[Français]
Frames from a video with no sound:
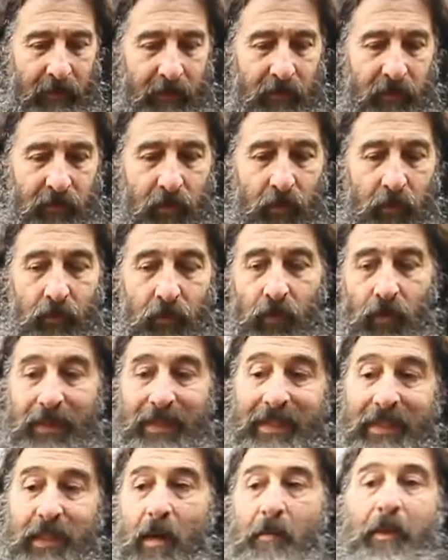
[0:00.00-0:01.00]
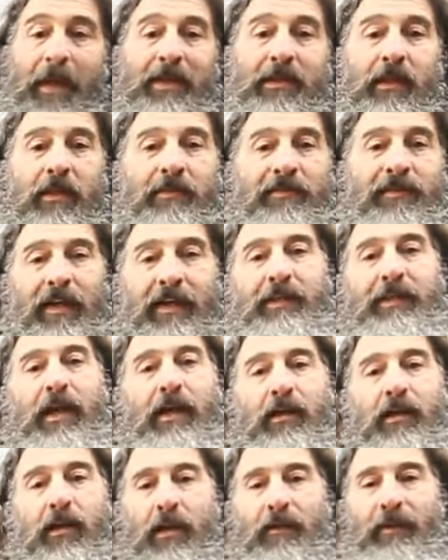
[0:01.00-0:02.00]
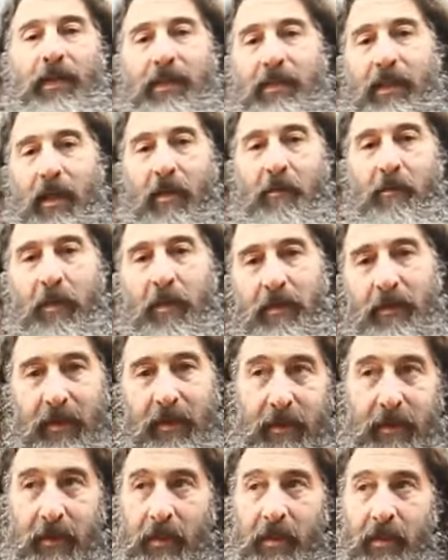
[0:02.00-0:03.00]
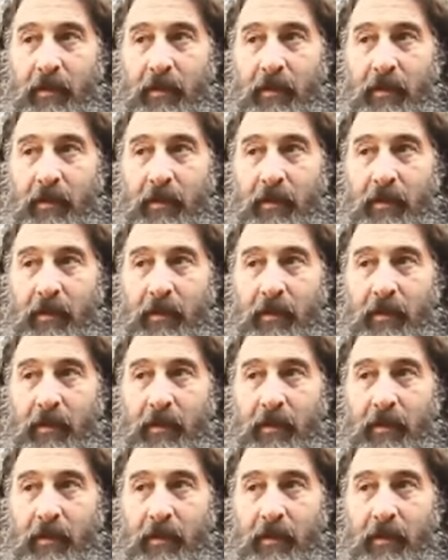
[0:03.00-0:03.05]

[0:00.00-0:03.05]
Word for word: surtout que si la personne va être d'accord avec ce qu'elle pense,